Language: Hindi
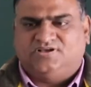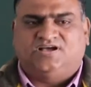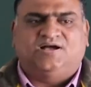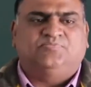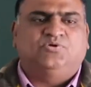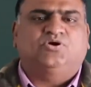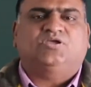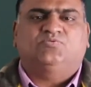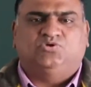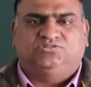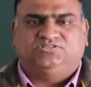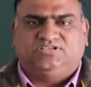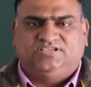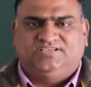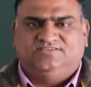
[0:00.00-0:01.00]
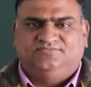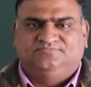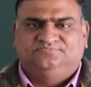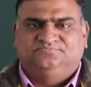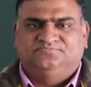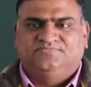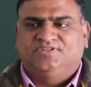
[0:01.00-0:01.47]
आप लोग बोलते हैं
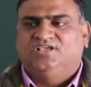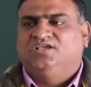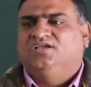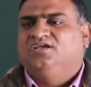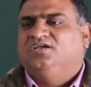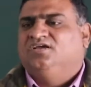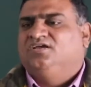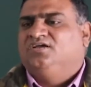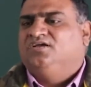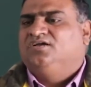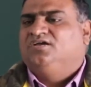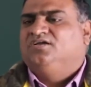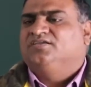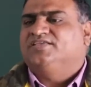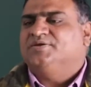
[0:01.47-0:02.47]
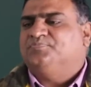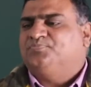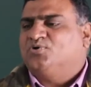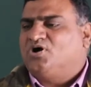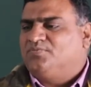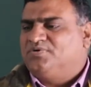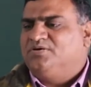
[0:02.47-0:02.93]
कि
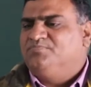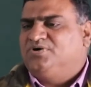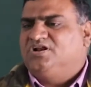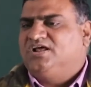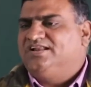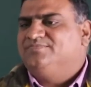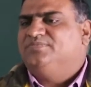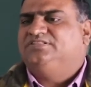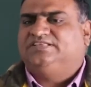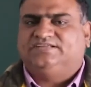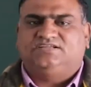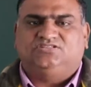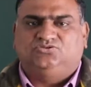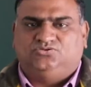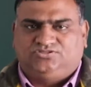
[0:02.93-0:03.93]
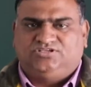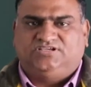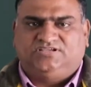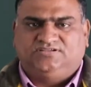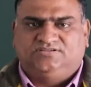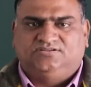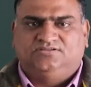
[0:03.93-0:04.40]
प्रॉब्लम बनाने में दिक्कत होती
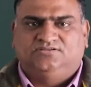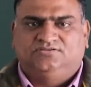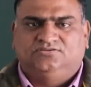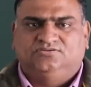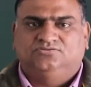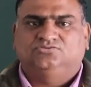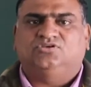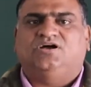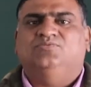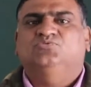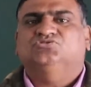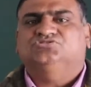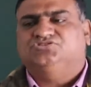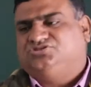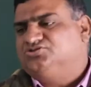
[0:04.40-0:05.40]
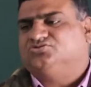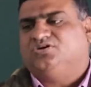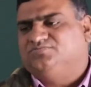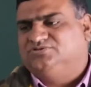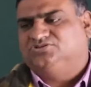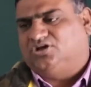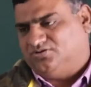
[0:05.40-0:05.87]
है तो हम उसी चीज़ को
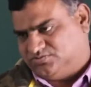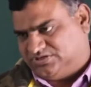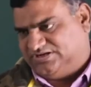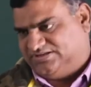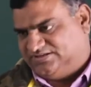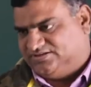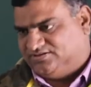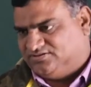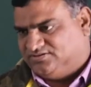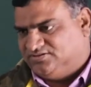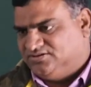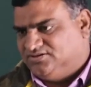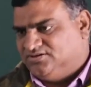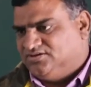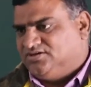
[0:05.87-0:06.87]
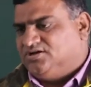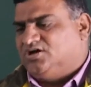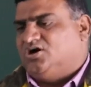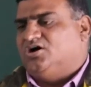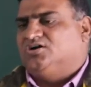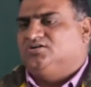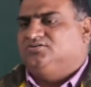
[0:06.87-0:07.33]
अभी सॉल्व करेंगे
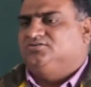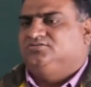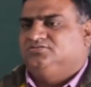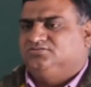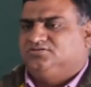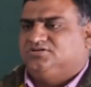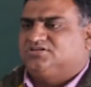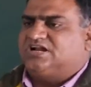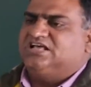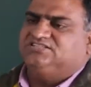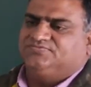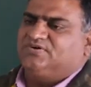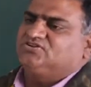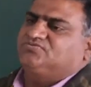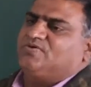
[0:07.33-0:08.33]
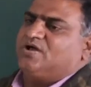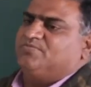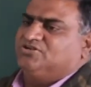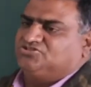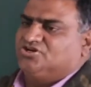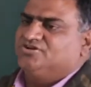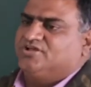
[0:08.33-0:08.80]
और ट्रांसवर्स
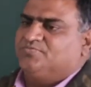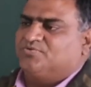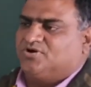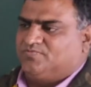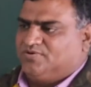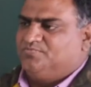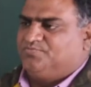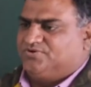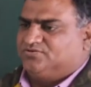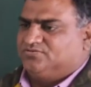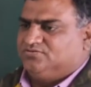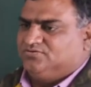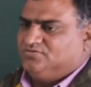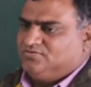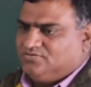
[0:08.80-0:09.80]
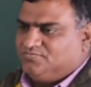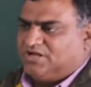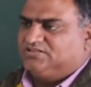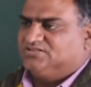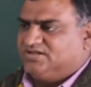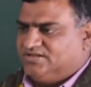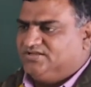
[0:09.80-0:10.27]
वाइब्रेशन के प्रॉब्लम पर
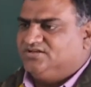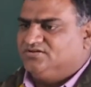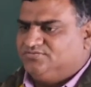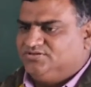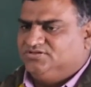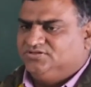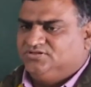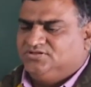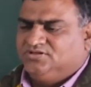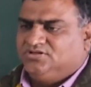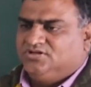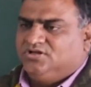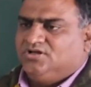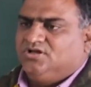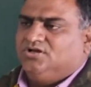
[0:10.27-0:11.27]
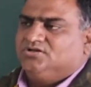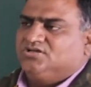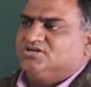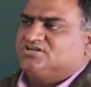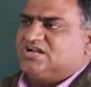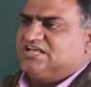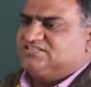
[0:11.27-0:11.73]
बात करेंगे अभी
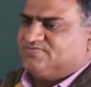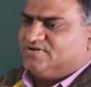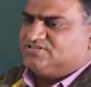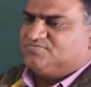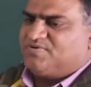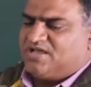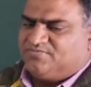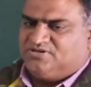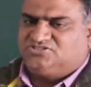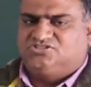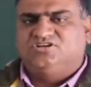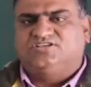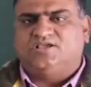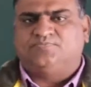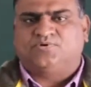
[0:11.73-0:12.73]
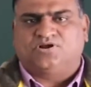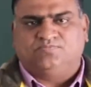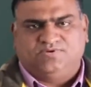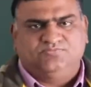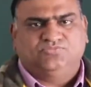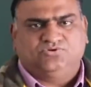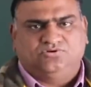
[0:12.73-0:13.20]
कि ट्रांसवर्स वाइब्रेशन के
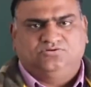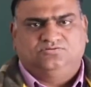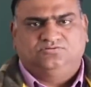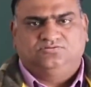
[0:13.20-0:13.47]
प्रॉब्लम को